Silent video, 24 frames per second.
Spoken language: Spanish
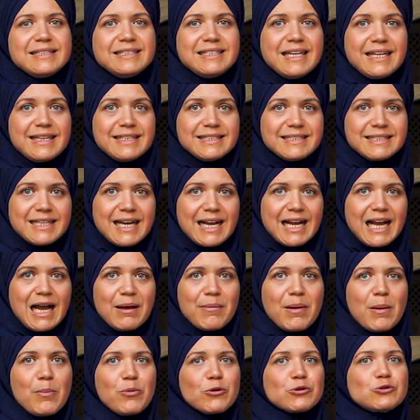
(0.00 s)
Ya
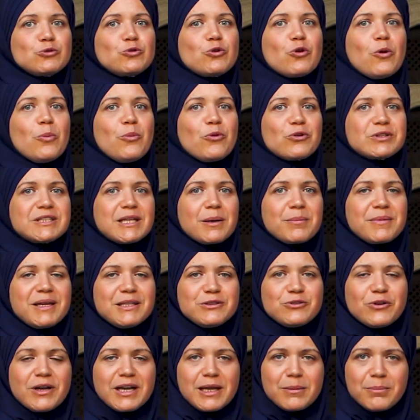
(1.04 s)
destacaba por su
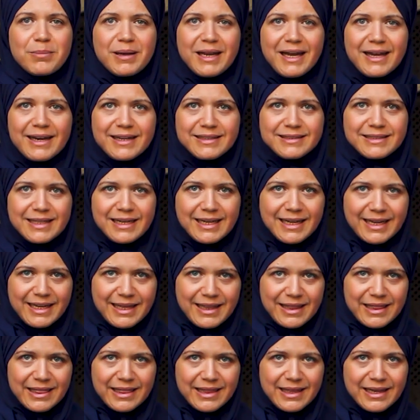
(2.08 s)
comportamiento ejemplar e
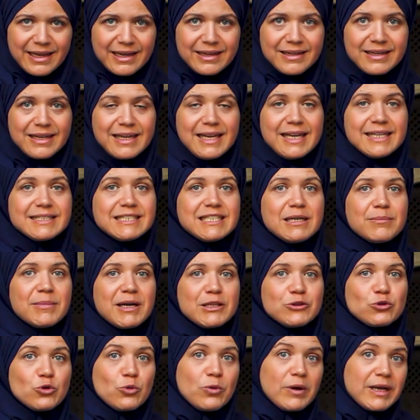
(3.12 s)
inteligencia, se
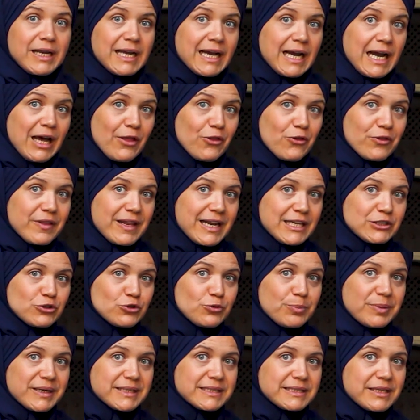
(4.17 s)
mantuvo alejado de las
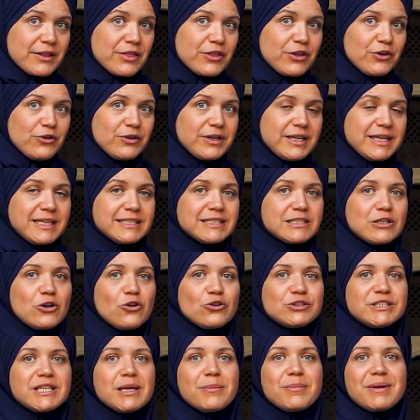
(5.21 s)
supersticiones,
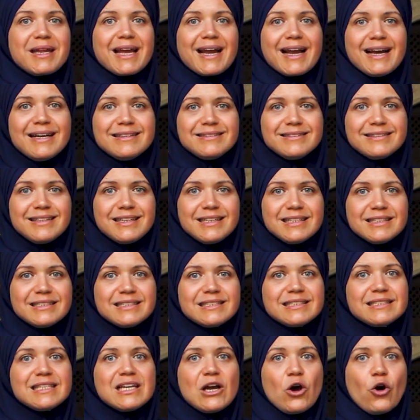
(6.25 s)
los
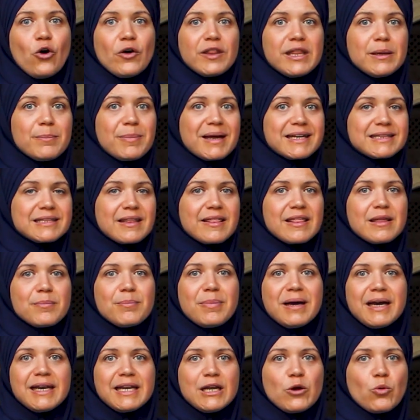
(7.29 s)
embriagantes o de
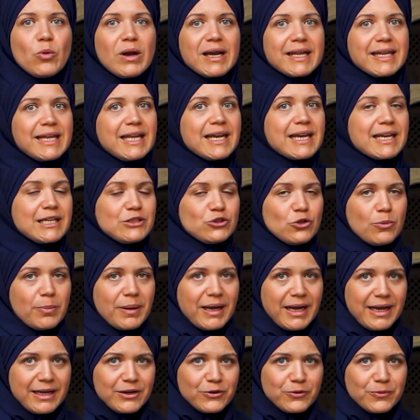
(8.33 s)
participar en cualquier rito
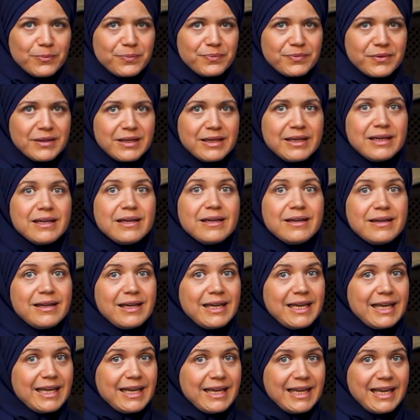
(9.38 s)
pagano.
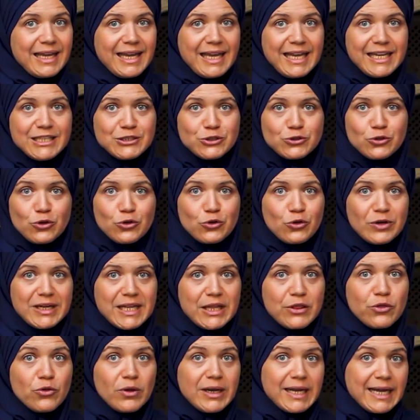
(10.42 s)
Esto no
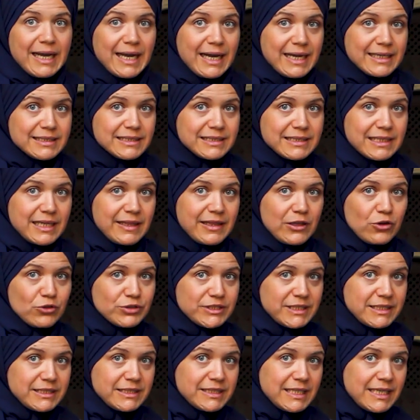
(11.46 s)
le hizo alejarse de
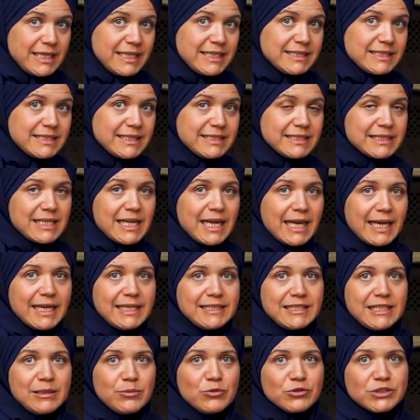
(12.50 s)
los intereses
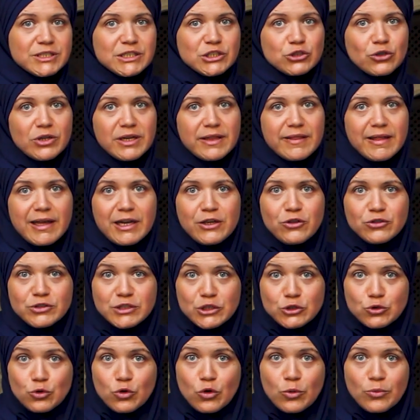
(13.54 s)
legítimos y solidarios
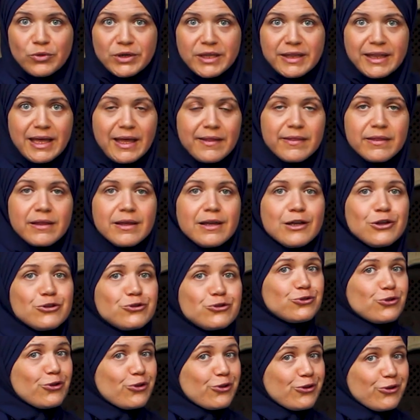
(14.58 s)
de su comunidad,
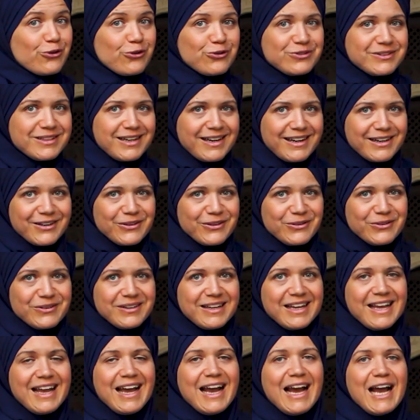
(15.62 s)
todo lo contrario,
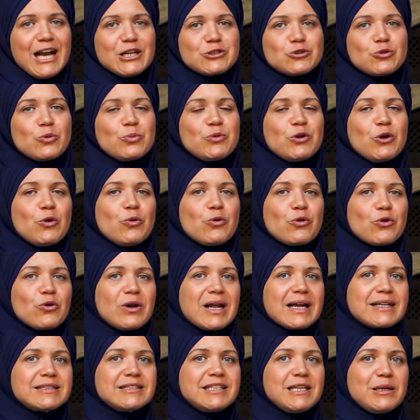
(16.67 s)
asumió un rol
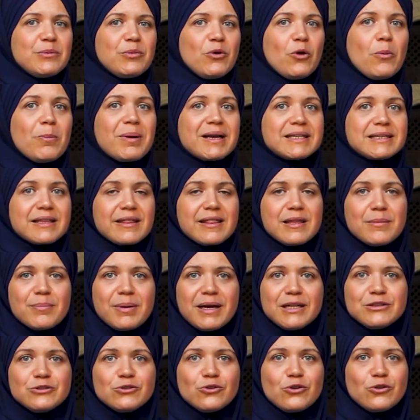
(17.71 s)
activo
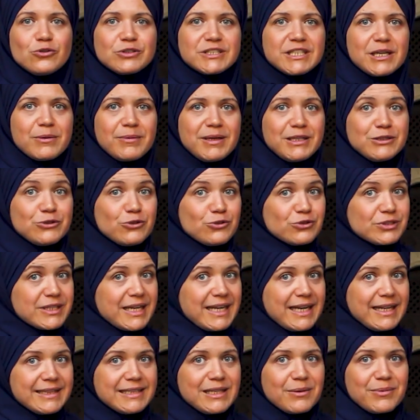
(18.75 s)
participando en los eventos que
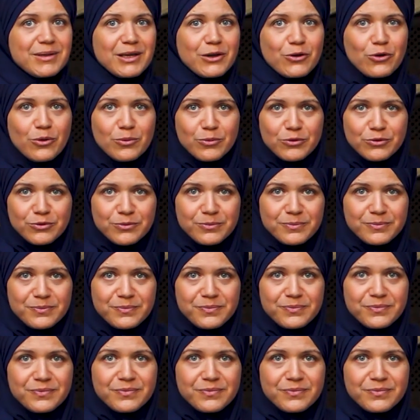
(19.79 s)
eran de bien común.